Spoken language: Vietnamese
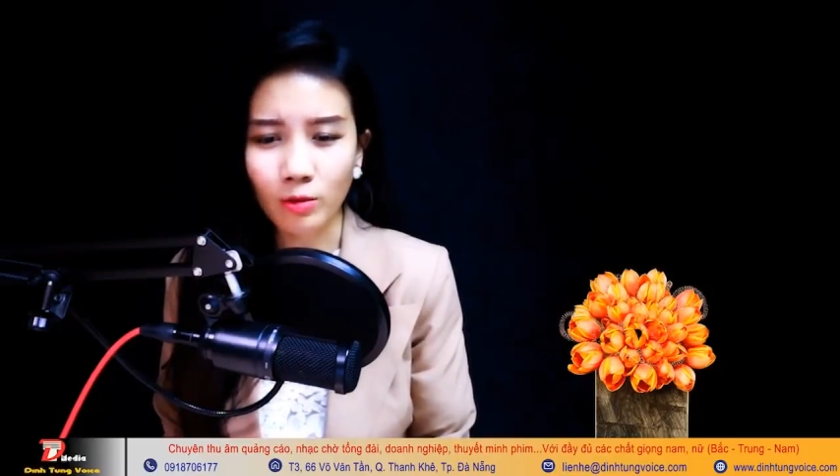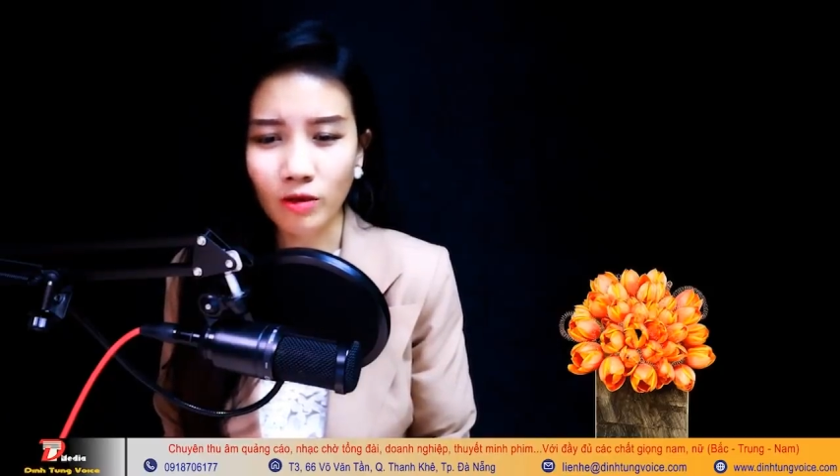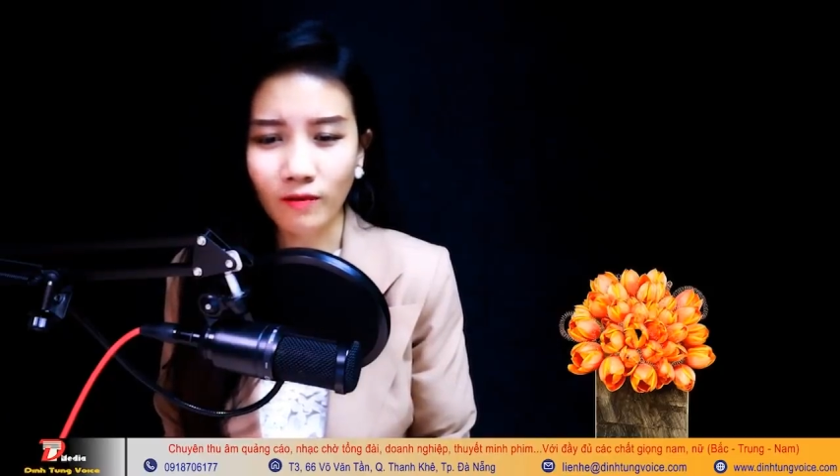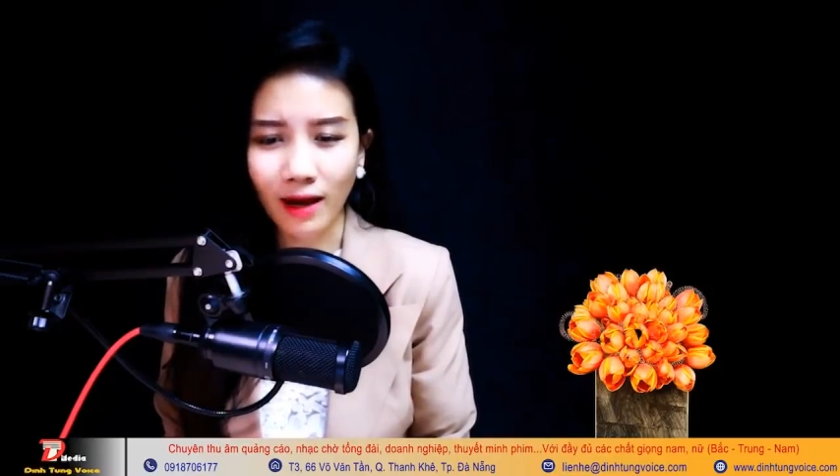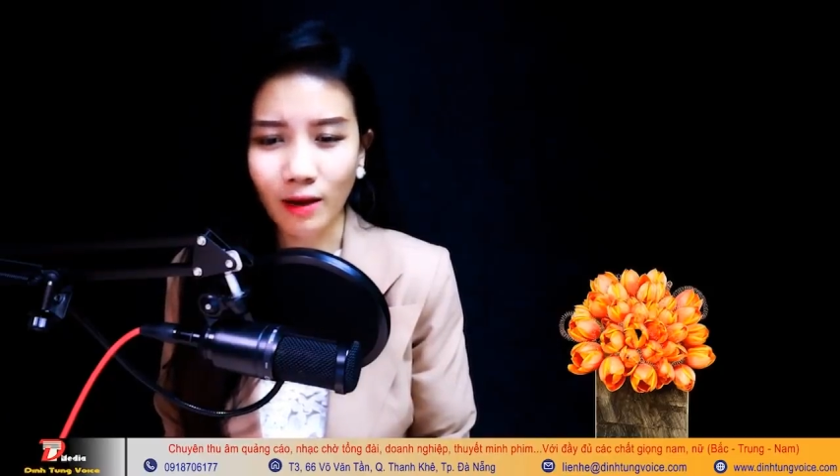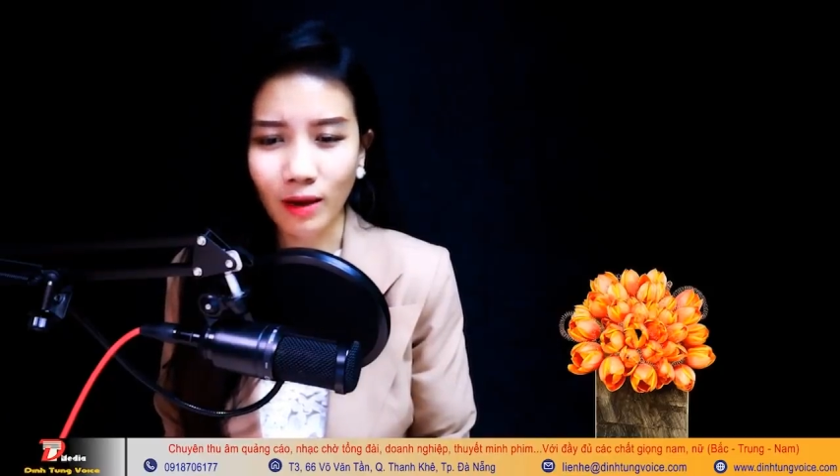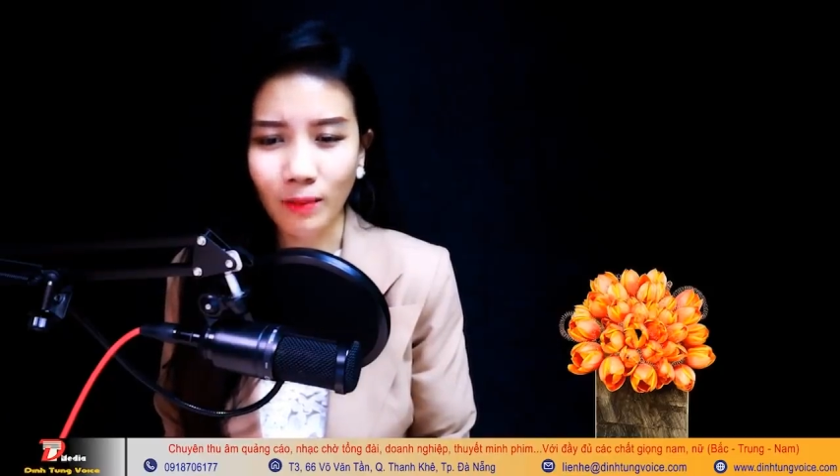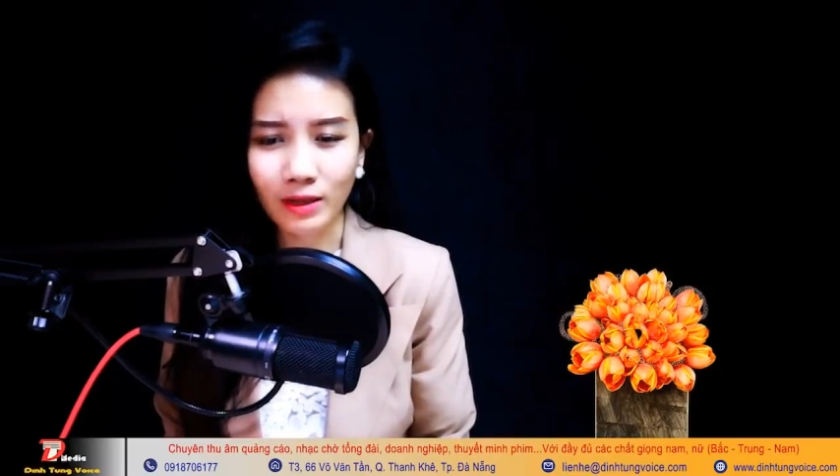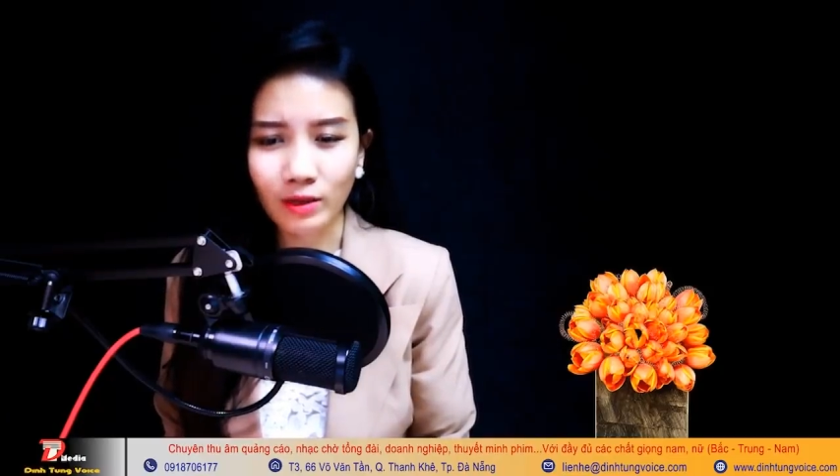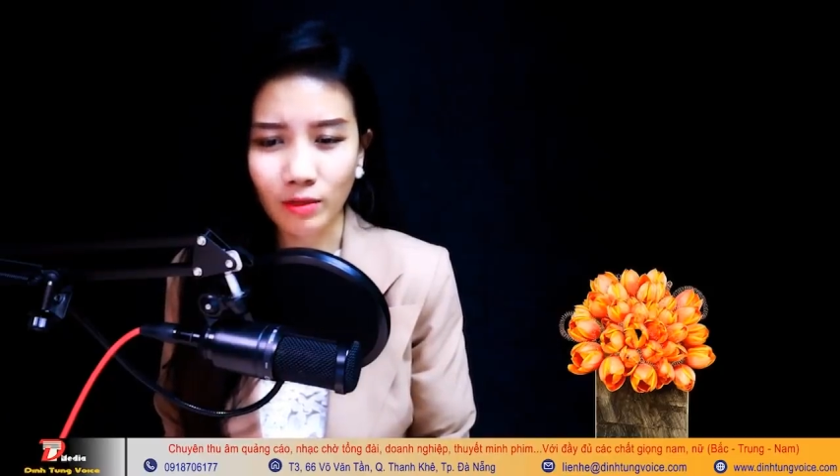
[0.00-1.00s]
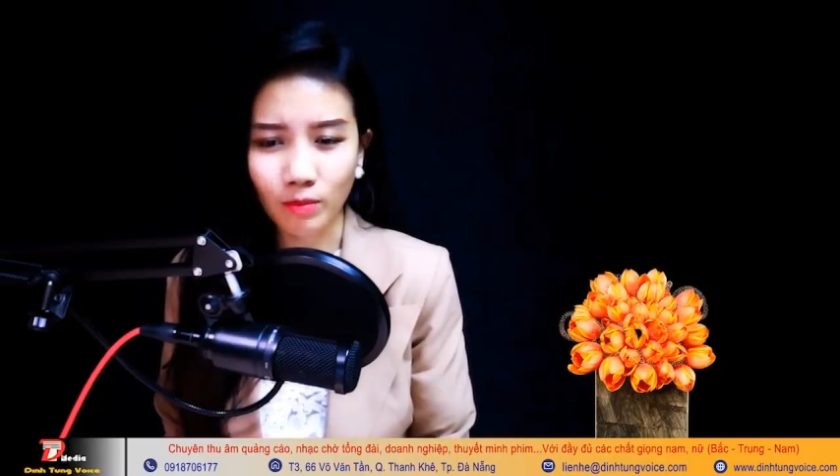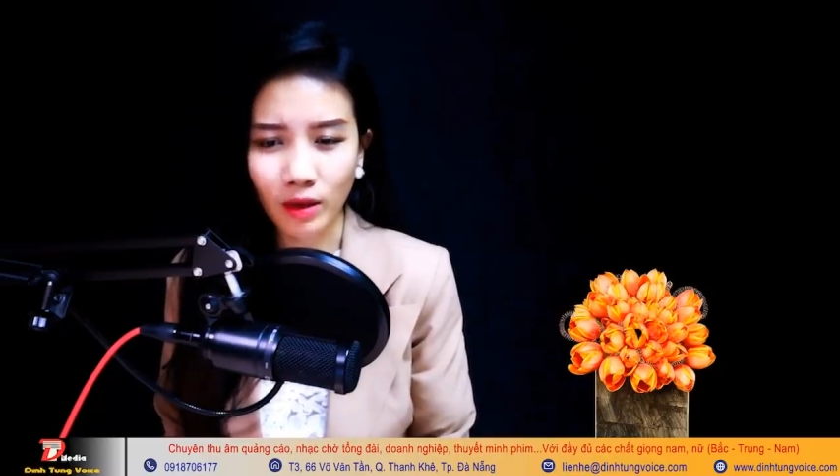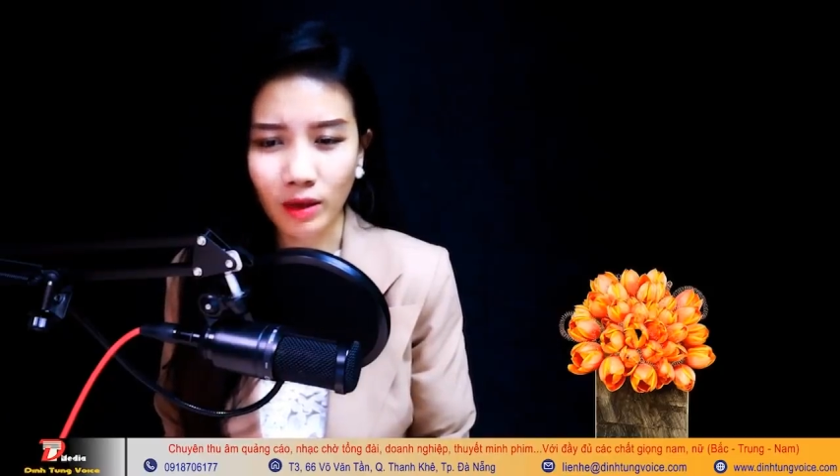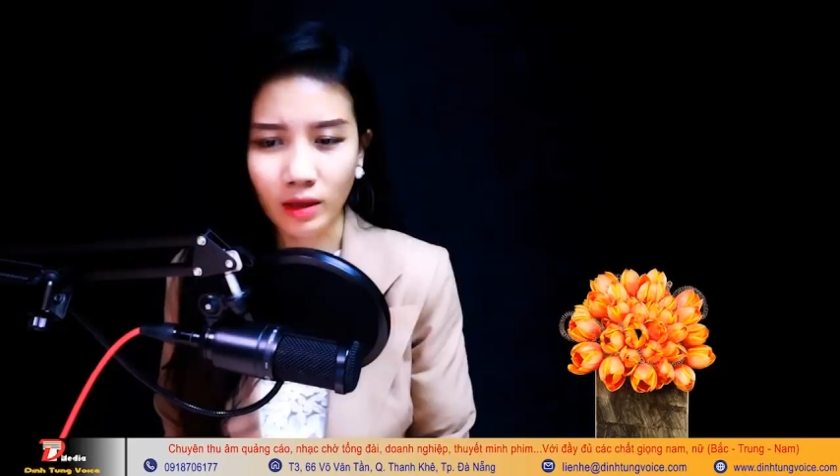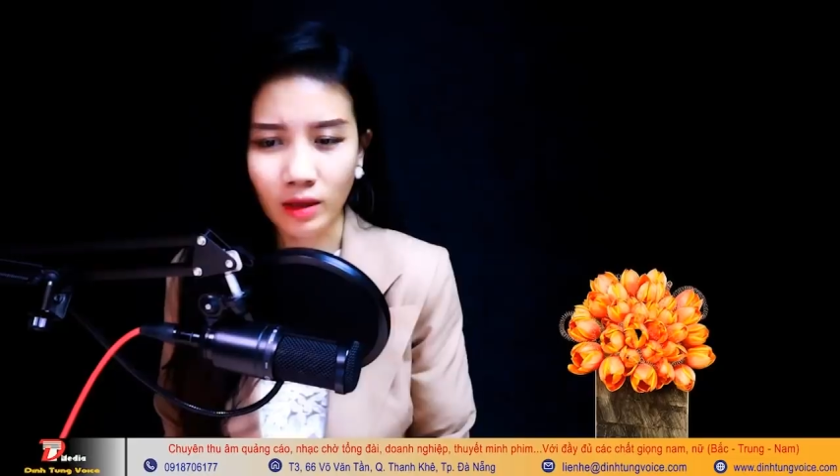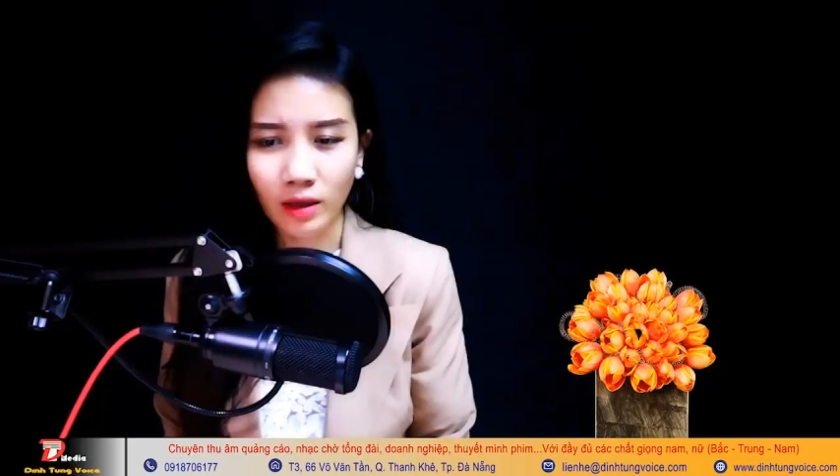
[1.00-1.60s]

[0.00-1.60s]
bước vào làm anh giật mình,